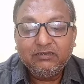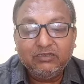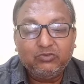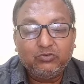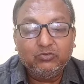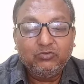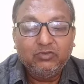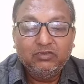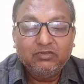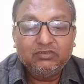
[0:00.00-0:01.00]
কিন্তু
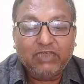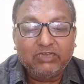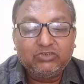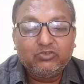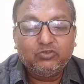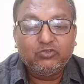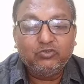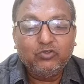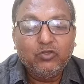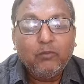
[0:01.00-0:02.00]
তার জন্য
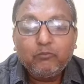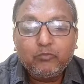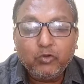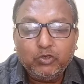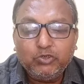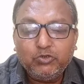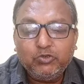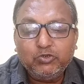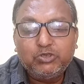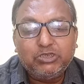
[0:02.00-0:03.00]

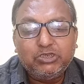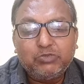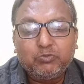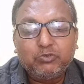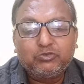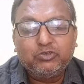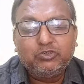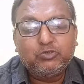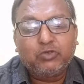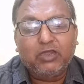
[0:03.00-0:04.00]
প্রয়োজনীয় জিনিসপত্র
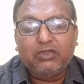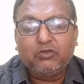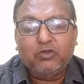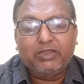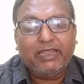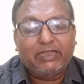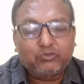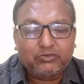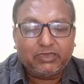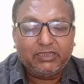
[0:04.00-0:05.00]
যোগান ঘরে
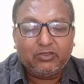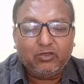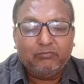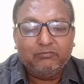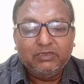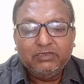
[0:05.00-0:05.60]
এতটাই কম